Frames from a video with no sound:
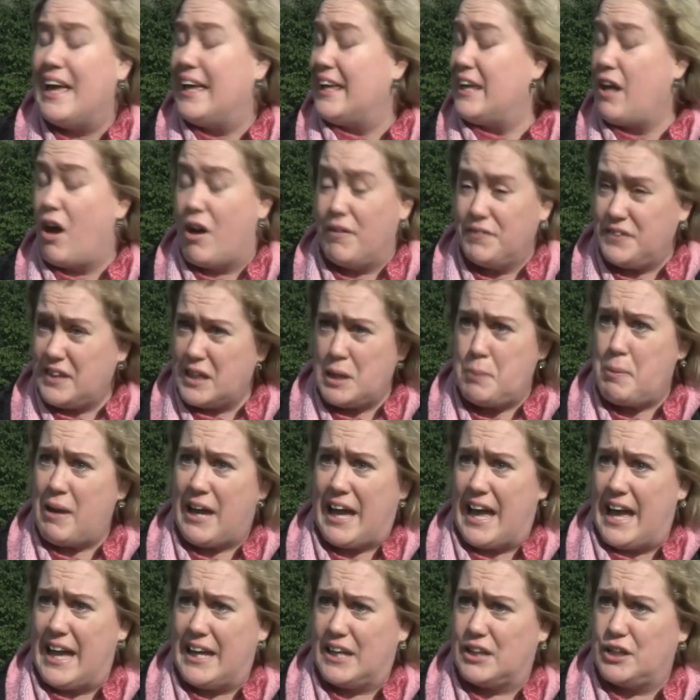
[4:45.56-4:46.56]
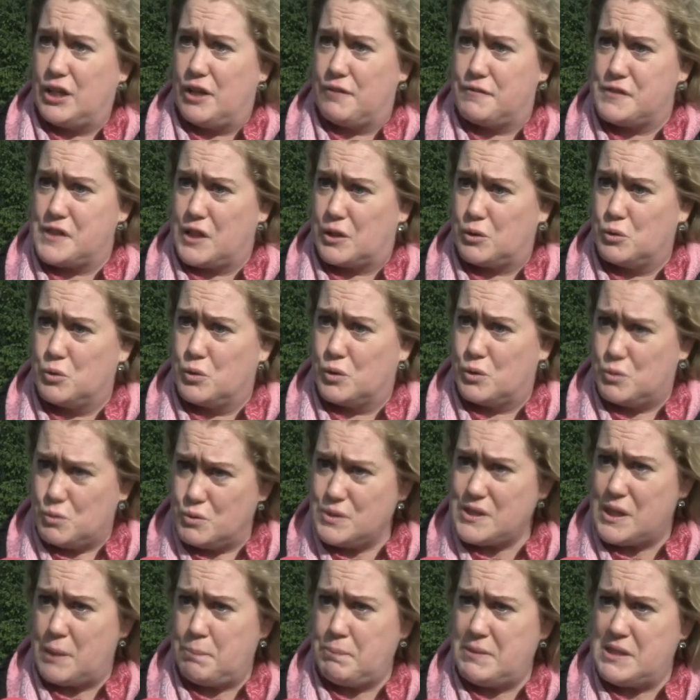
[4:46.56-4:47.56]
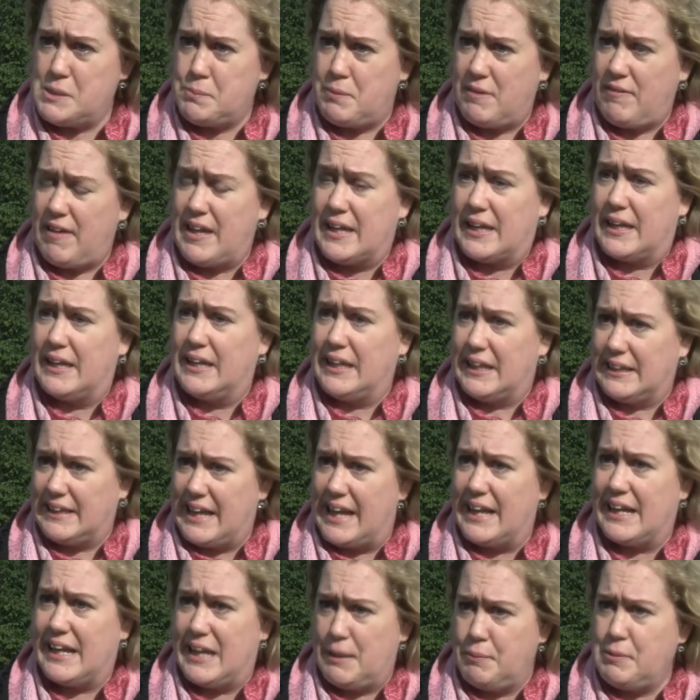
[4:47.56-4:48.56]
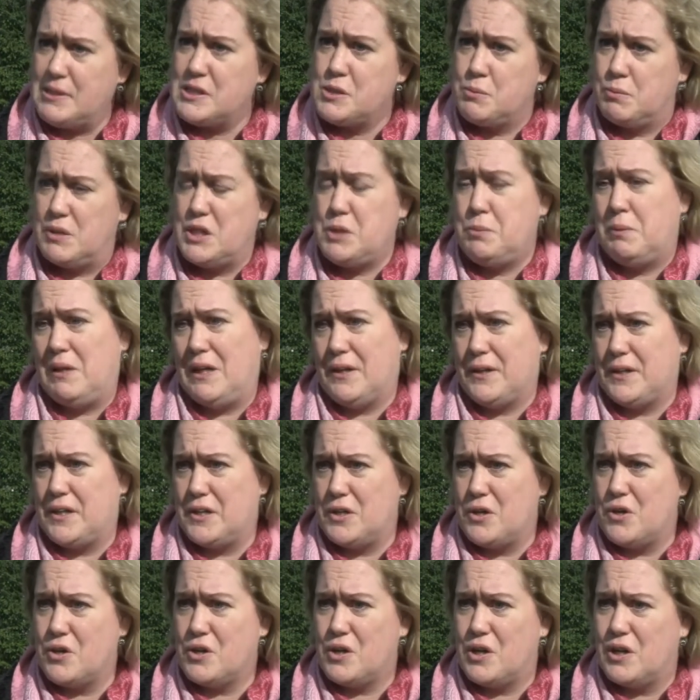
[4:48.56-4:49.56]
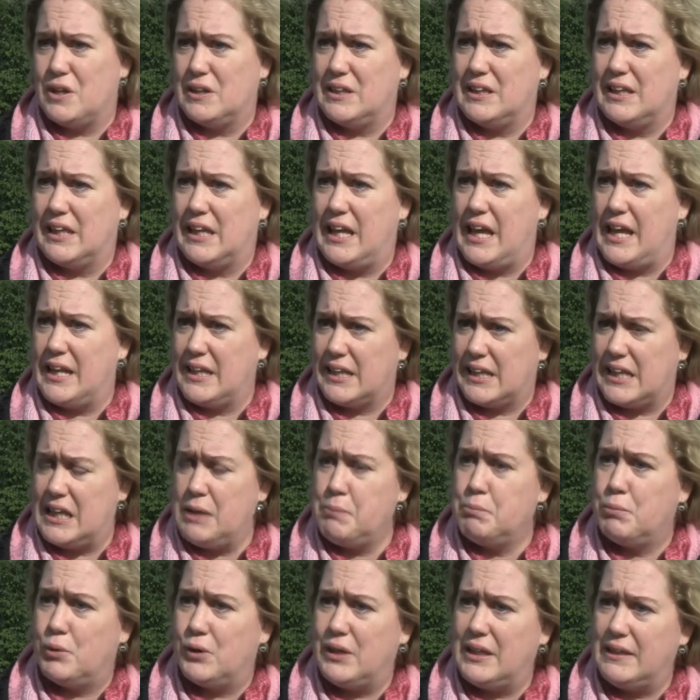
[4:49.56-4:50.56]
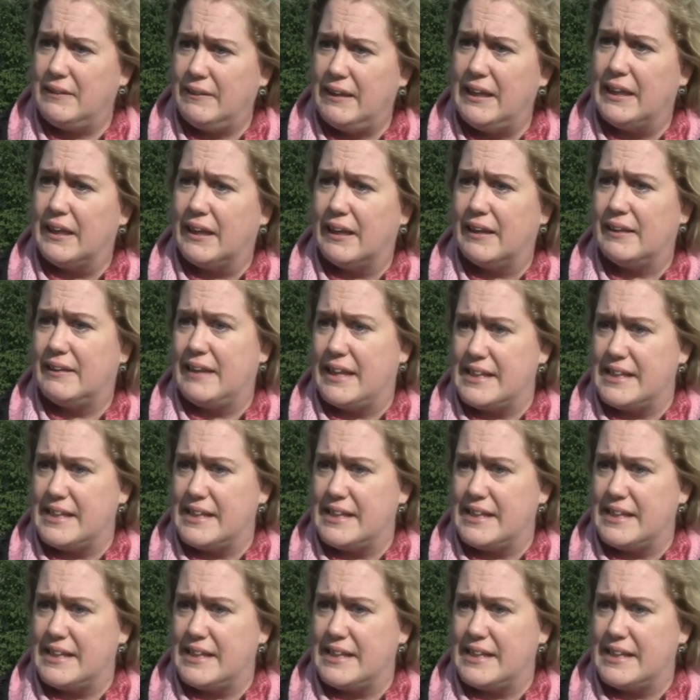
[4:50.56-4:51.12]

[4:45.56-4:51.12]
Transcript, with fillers: In anderen Bereichen darf sich durchaus etwas bewegen. Ich denke eben zum Beispiel an eine nachhaltige Energiepolitik.